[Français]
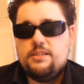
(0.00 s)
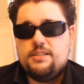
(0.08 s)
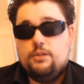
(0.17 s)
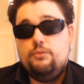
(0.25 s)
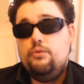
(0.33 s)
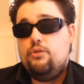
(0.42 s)

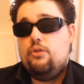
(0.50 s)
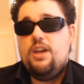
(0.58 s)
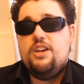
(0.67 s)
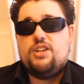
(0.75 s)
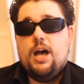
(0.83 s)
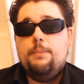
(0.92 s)
Ça ne vous
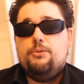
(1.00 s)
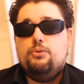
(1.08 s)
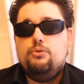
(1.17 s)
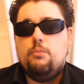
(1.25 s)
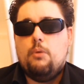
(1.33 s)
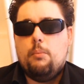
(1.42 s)
engage
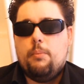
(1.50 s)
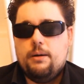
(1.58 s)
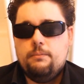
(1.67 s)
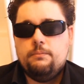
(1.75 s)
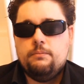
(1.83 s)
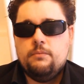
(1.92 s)
absolument pas.